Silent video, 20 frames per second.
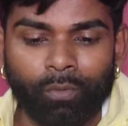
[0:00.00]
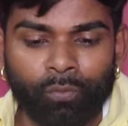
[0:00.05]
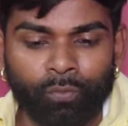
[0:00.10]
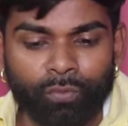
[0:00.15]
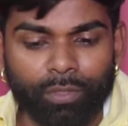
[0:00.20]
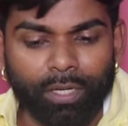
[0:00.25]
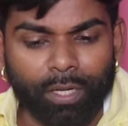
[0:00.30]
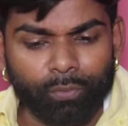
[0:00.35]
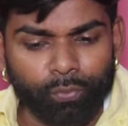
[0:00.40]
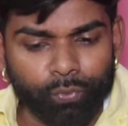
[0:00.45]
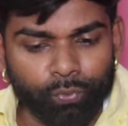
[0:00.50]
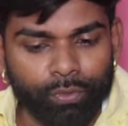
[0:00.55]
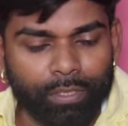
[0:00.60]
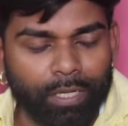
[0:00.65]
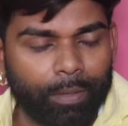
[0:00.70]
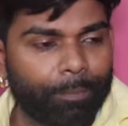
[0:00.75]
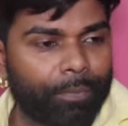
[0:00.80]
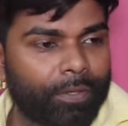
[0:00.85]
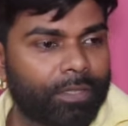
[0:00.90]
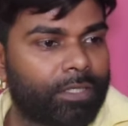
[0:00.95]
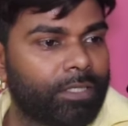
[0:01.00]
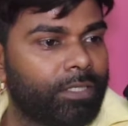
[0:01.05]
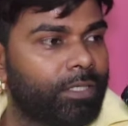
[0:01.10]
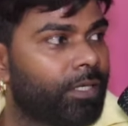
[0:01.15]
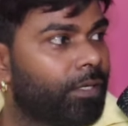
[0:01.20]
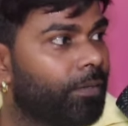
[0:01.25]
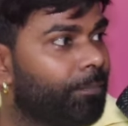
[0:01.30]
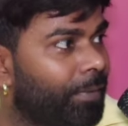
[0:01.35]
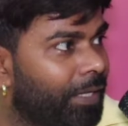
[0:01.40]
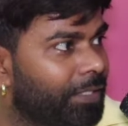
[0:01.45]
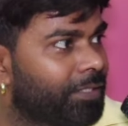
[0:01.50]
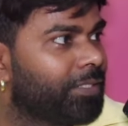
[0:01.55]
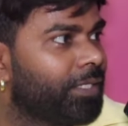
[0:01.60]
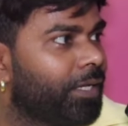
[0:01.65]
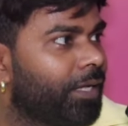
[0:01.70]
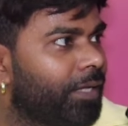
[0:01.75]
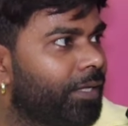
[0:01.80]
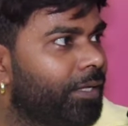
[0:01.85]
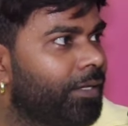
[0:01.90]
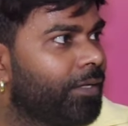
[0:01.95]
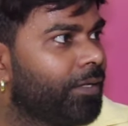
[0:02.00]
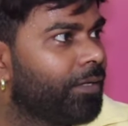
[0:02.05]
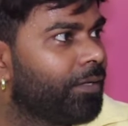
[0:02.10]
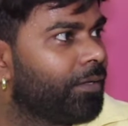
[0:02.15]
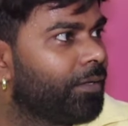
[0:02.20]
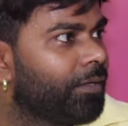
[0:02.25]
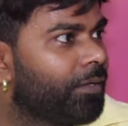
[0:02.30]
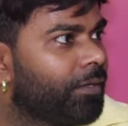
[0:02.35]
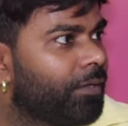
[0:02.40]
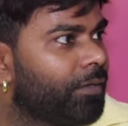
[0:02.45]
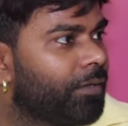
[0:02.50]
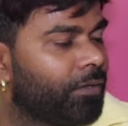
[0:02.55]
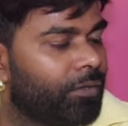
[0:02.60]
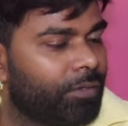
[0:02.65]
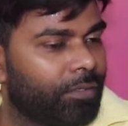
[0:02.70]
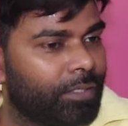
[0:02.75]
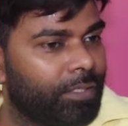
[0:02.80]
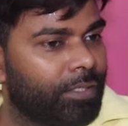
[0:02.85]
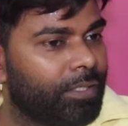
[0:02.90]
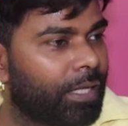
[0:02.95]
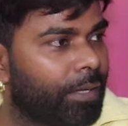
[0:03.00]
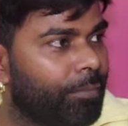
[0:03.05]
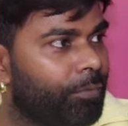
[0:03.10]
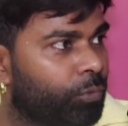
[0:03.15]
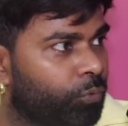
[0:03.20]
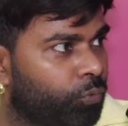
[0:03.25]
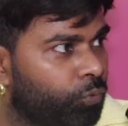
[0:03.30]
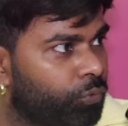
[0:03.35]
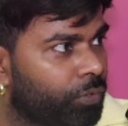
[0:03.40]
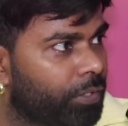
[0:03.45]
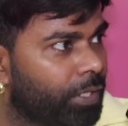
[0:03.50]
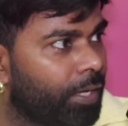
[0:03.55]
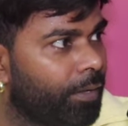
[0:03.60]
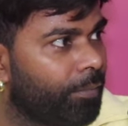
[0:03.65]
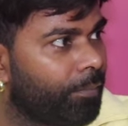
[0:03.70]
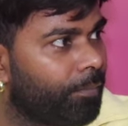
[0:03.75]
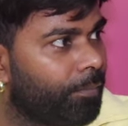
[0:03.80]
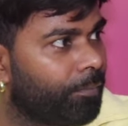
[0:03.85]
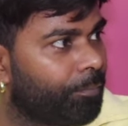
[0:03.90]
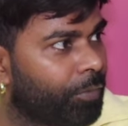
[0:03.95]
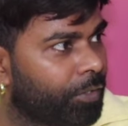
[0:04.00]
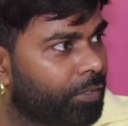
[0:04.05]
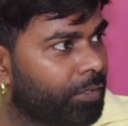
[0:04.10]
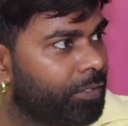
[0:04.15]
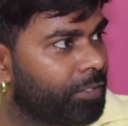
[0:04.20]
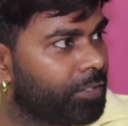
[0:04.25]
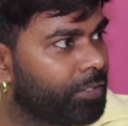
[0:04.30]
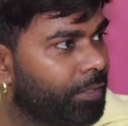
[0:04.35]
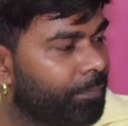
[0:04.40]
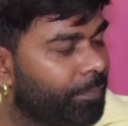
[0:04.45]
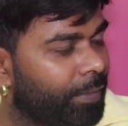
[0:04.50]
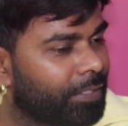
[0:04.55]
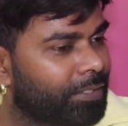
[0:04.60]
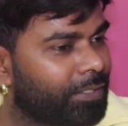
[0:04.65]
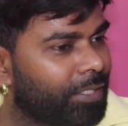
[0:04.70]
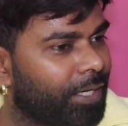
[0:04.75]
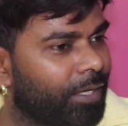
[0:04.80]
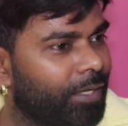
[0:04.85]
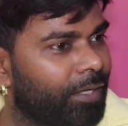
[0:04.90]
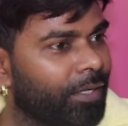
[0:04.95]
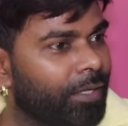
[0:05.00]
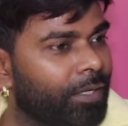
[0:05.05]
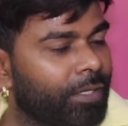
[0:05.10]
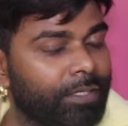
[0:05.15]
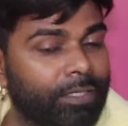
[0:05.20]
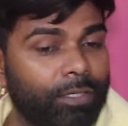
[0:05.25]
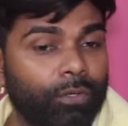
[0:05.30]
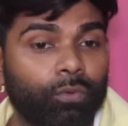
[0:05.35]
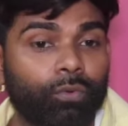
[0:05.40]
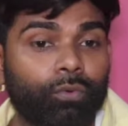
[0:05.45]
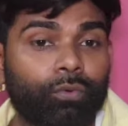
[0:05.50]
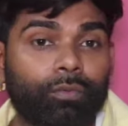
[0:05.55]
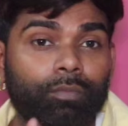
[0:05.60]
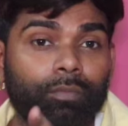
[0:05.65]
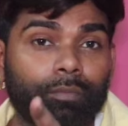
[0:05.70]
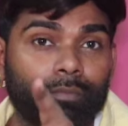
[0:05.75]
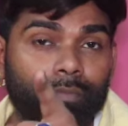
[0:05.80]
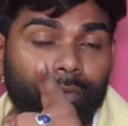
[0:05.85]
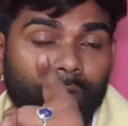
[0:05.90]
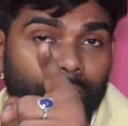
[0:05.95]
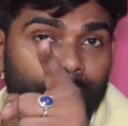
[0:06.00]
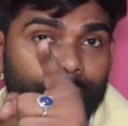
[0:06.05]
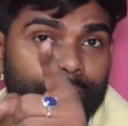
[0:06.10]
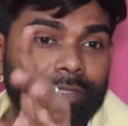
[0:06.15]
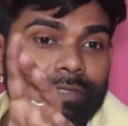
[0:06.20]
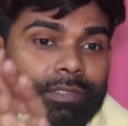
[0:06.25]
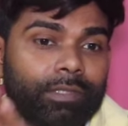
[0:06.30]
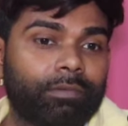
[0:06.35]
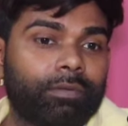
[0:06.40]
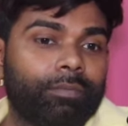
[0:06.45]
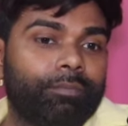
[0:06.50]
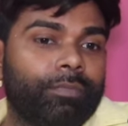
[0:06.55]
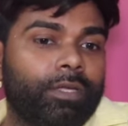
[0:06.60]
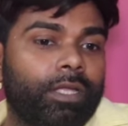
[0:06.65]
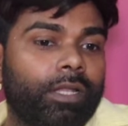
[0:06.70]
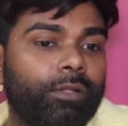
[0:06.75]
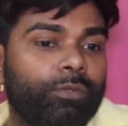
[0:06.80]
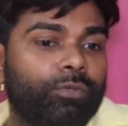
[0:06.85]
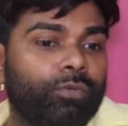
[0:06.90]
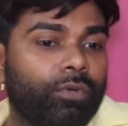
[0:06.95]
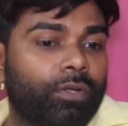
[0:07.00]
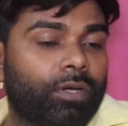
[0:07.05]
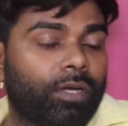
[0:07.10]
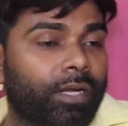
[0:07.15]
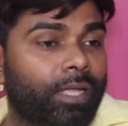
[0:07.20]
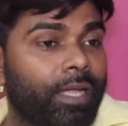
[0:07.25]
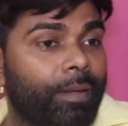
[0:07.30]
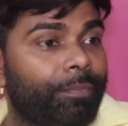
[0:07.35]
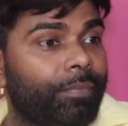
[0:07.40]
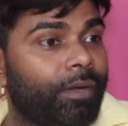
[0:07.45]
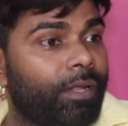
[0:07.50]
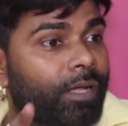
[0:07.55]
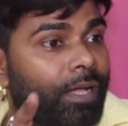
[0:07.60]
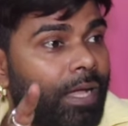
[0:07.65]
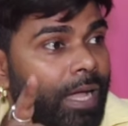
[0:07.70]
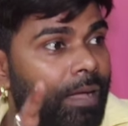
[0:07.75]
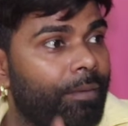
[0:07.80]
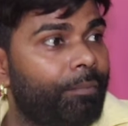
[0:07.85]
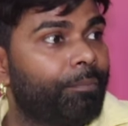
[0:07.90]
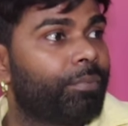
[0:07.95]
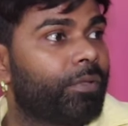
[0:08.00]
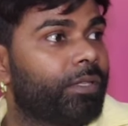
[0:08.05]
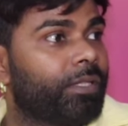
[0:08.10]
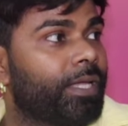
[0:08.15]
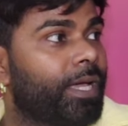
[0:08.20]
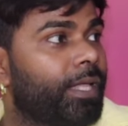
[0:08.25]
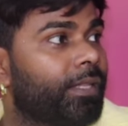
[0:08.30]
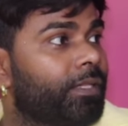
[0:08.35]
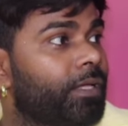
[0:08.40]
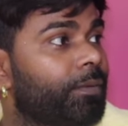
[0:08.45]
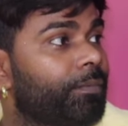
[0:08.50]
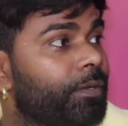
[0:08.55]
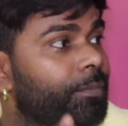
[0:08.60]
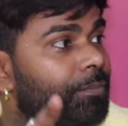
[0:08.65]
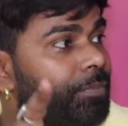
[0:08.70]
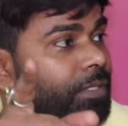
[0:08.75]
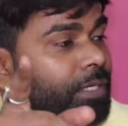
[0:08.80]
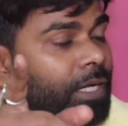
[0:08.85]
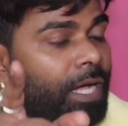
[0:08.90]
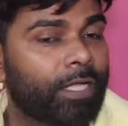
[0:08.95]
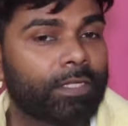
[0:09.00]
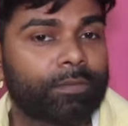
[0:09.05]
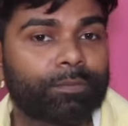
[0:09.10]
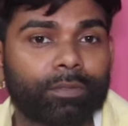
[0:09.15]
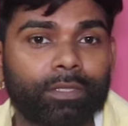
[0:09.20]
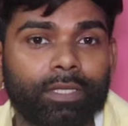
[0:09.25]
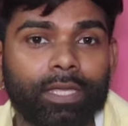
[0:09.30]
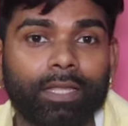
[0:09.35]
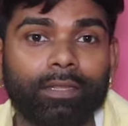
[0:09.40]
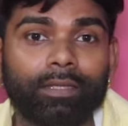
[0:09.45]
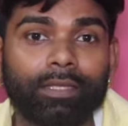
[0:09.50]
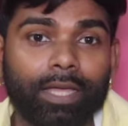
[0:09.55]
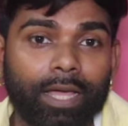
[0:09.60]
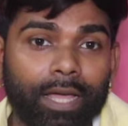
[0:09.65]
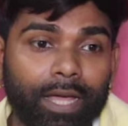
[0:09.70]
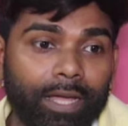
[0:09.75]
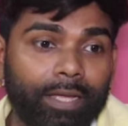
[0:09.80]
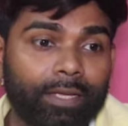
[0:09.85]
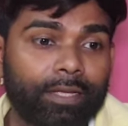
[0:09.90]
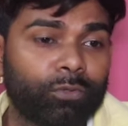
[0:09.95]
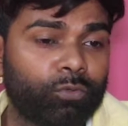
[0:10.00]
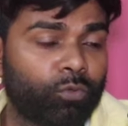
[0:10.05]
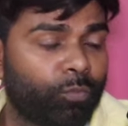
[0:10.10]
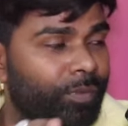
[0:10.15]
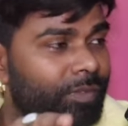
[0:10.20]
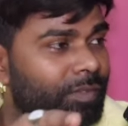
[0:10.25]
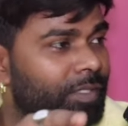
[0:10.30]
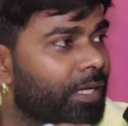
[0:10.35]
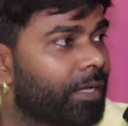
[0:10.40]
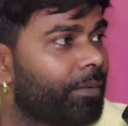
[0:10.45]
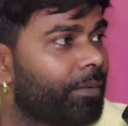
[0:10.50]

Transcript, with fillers: उनका खुद का पति है बच्चा है इनका भी खुद का पत्नी है बच्चा है ये लोग अभी से भी मिलजुल करके अपना काम पर ध्यान दे अपने विकास पर ध्यान दें आए हैं दो पैसा